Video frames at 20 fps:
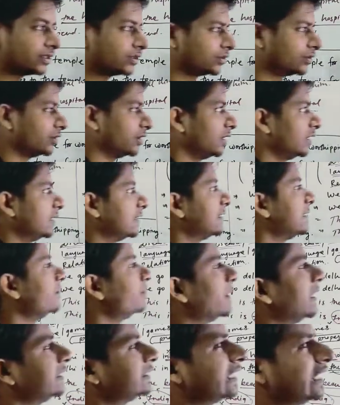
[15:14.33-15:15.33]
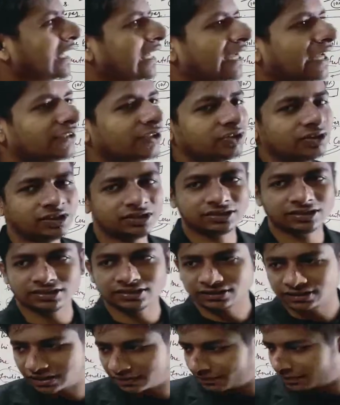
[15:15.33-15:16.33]
रहे हो सिंपल सा है जो चीज़
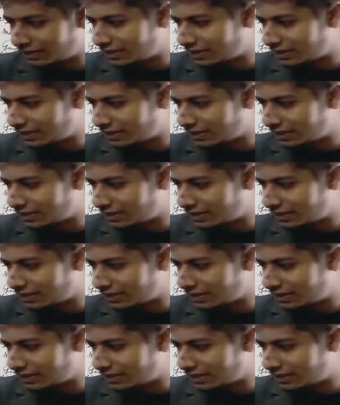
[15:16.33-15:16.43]
जिसके लिए